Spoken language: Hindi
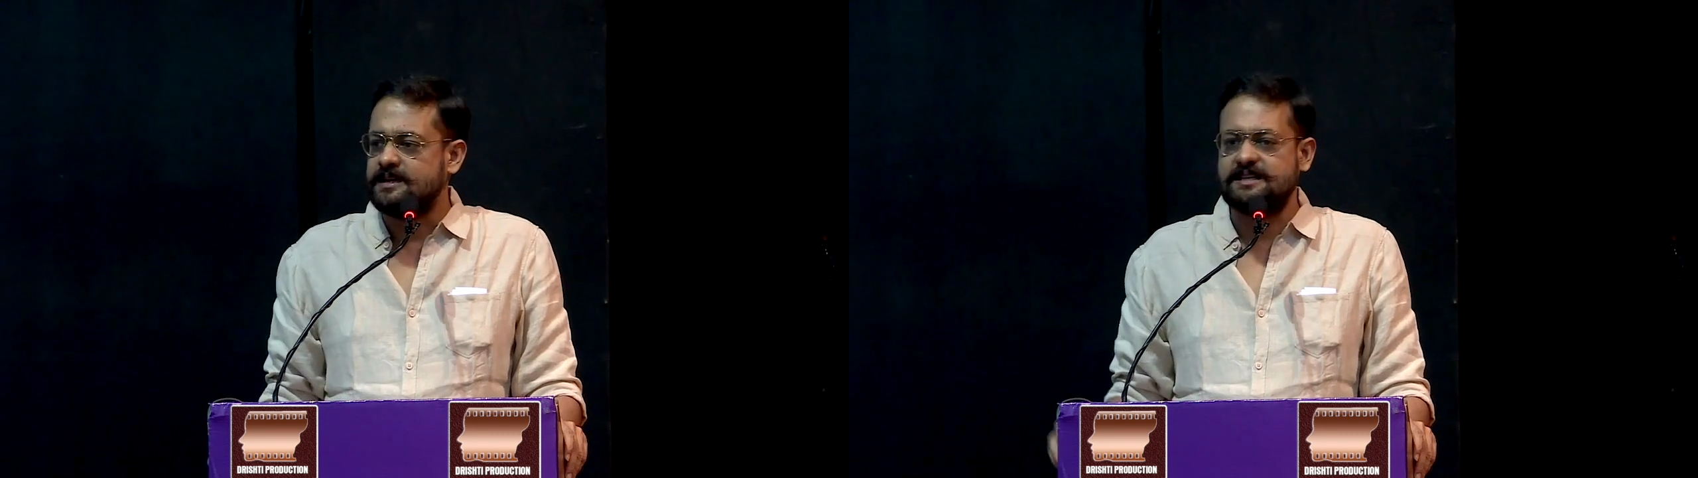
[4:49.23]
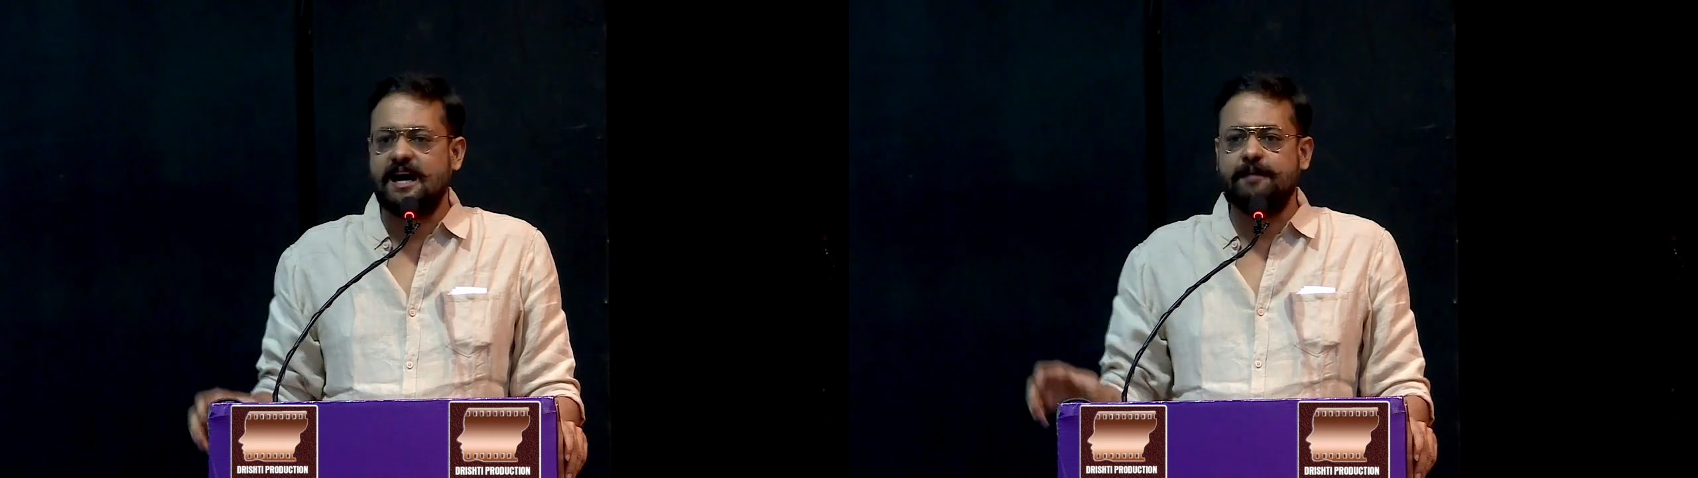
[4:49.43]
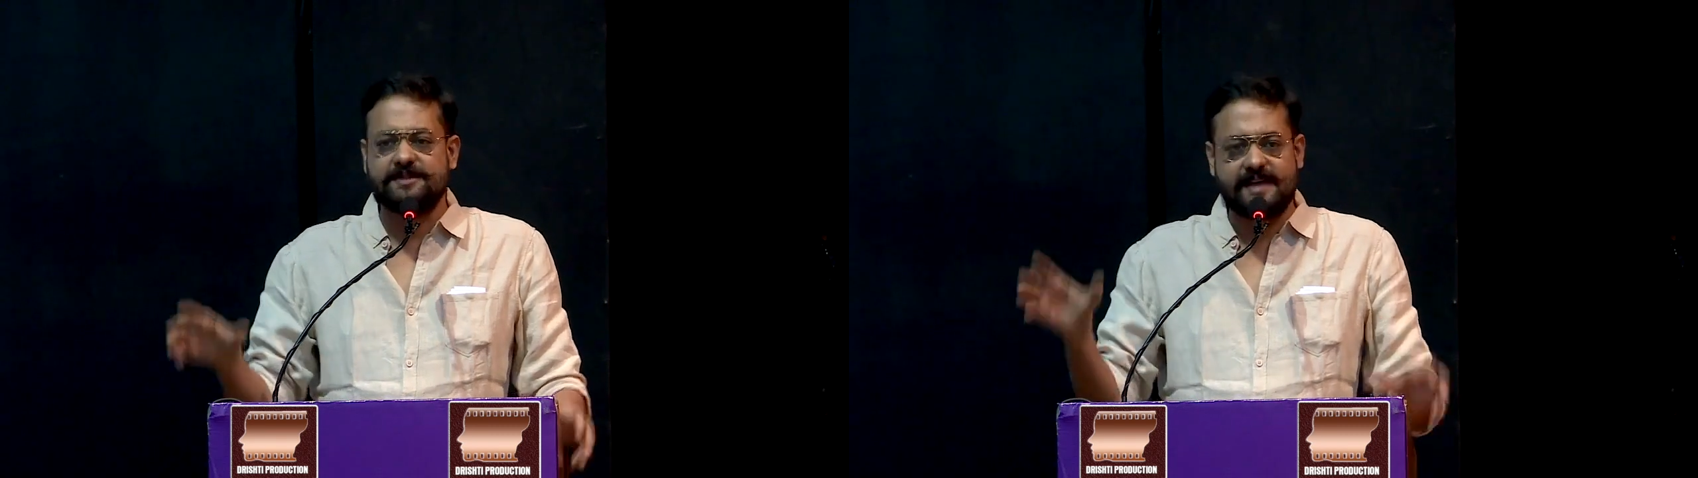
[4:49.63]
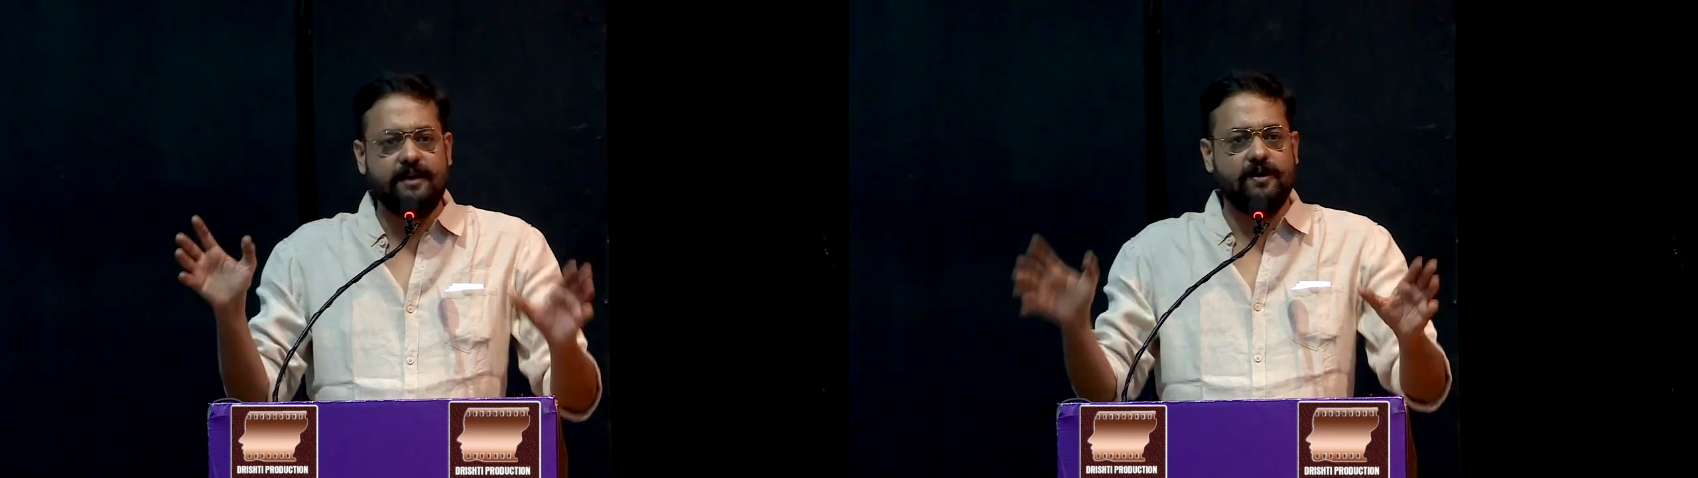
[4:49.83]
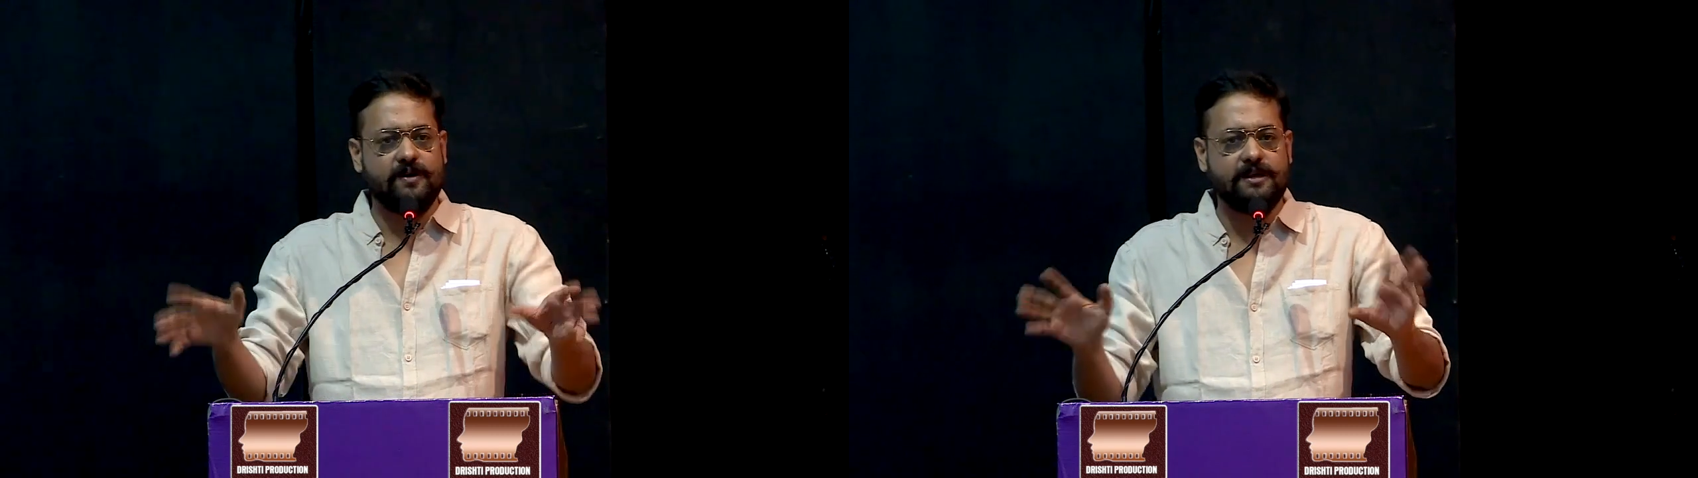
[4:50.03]
जहां पे
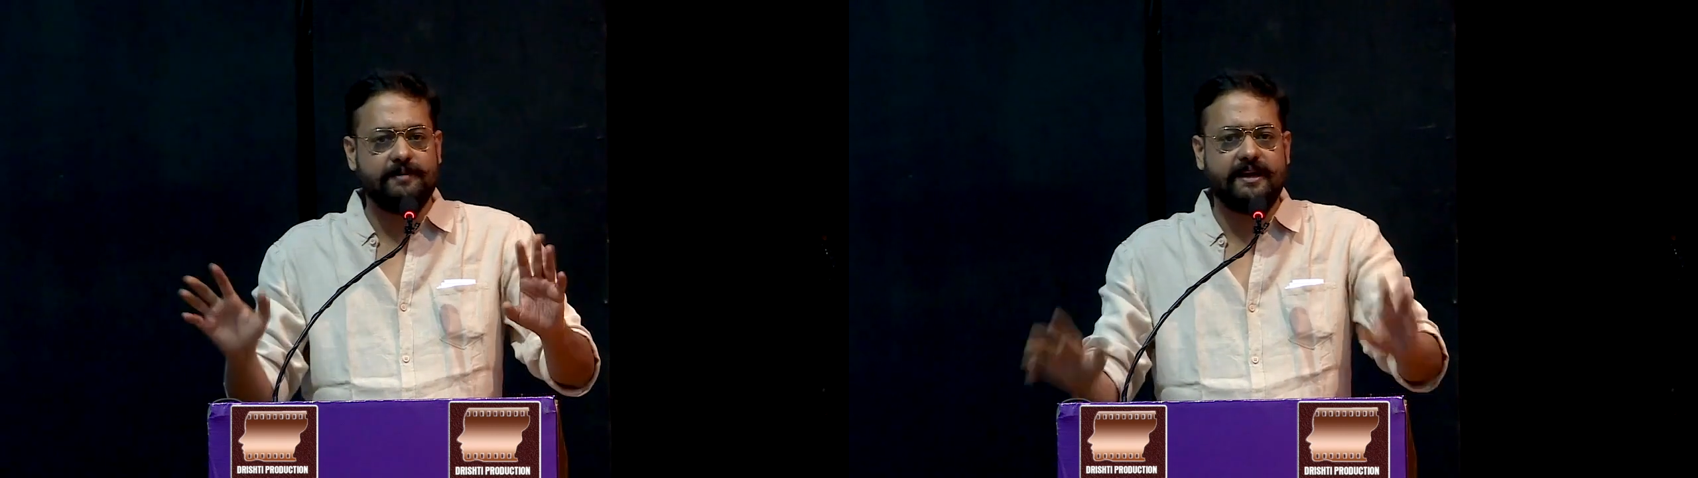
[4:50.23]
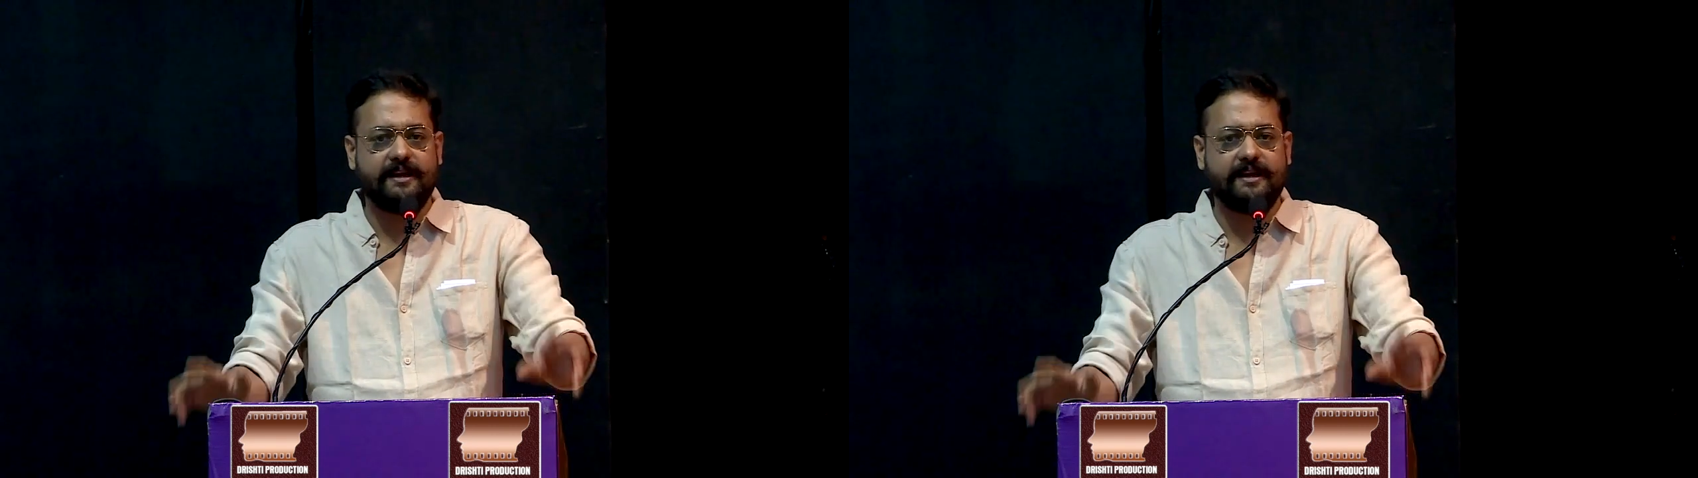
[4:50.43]
सारी औरतें बैठ